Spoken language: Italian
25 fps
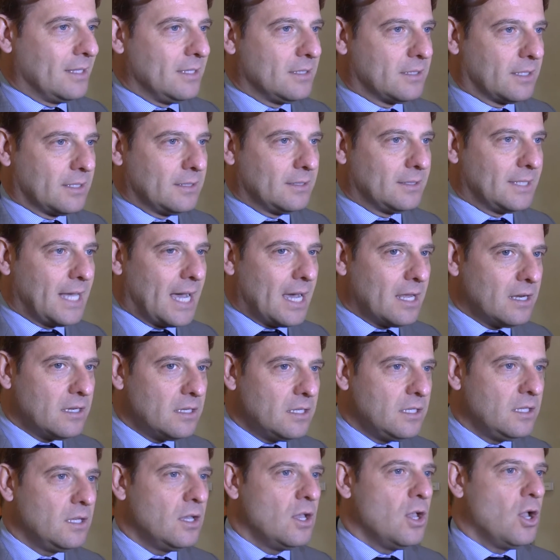di 30
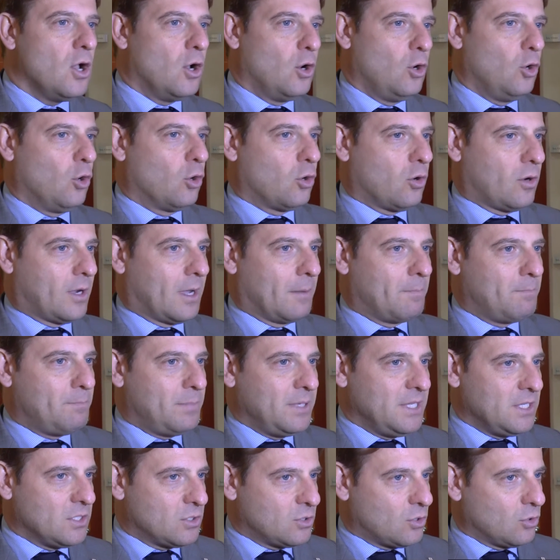anni, loro
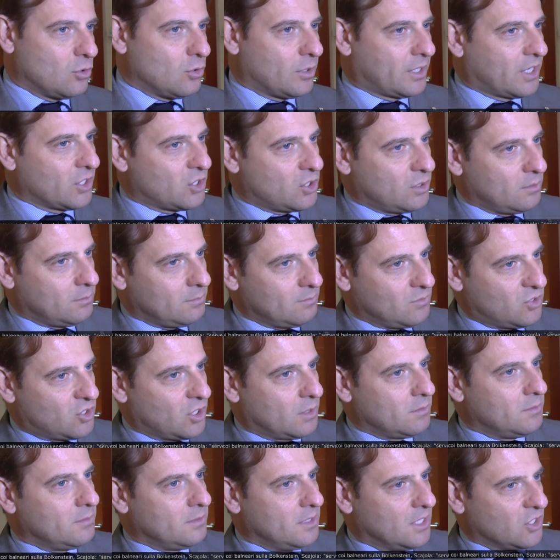capiscono che
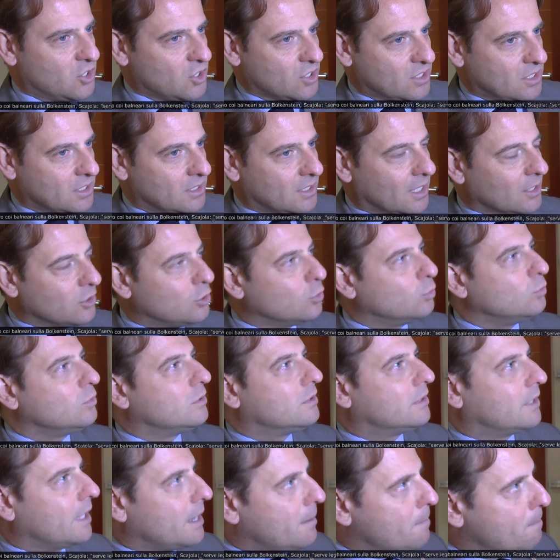c'è necessità di
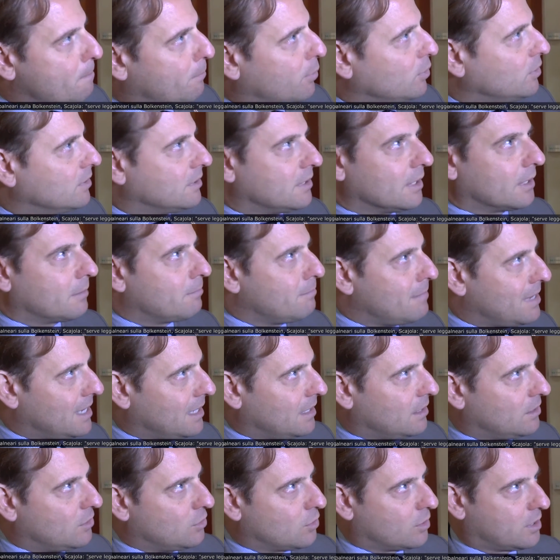un tempo
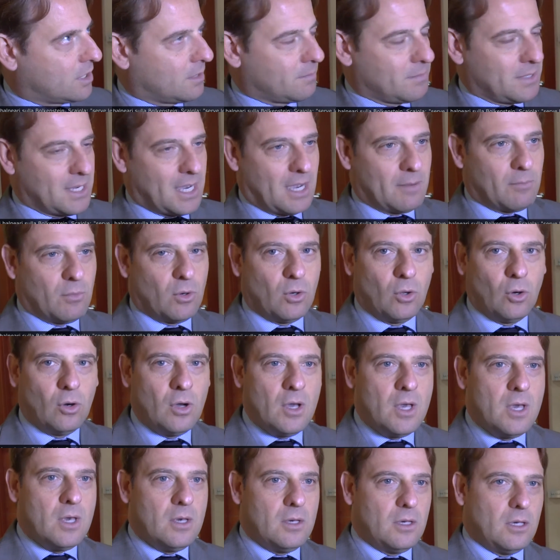intermedio, chiamiamolo,
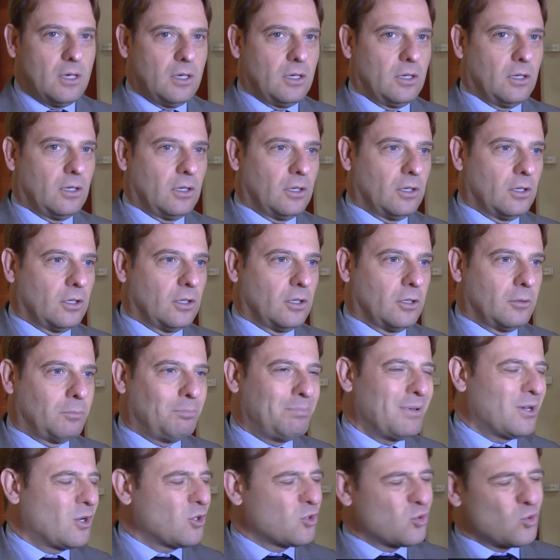eh,
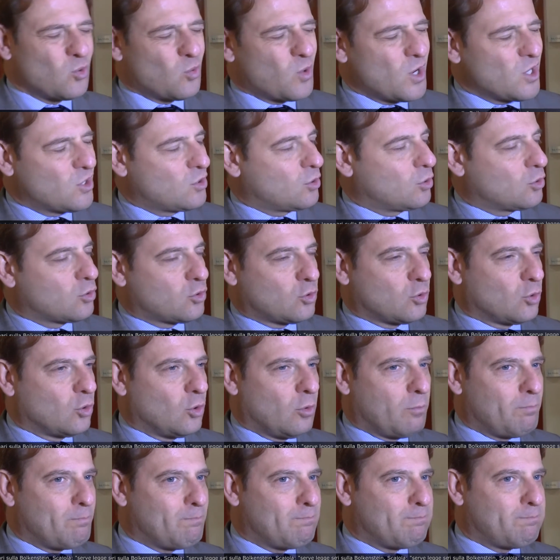però su questo
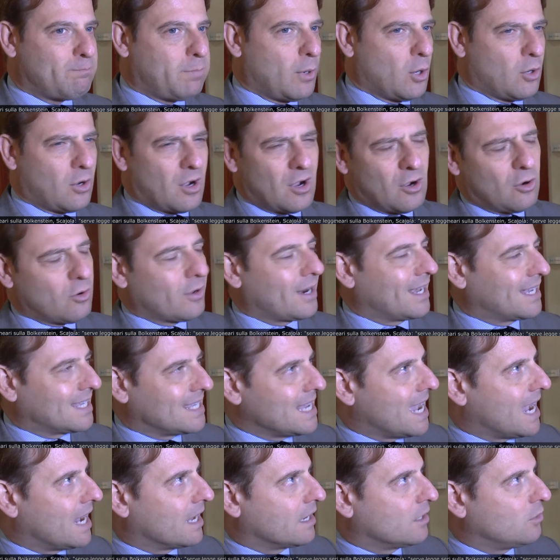sono poco ancora
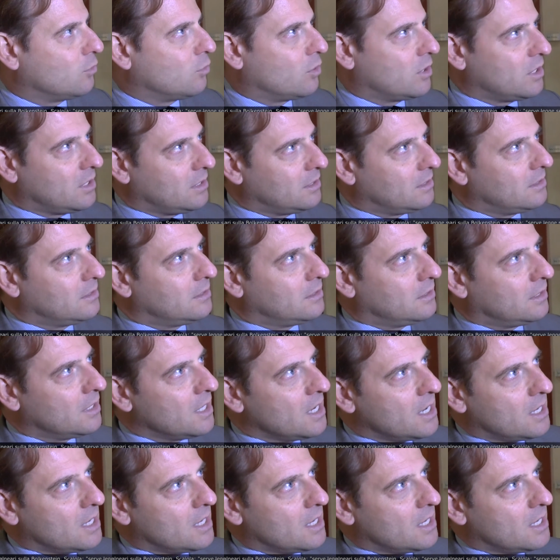chiari. Noi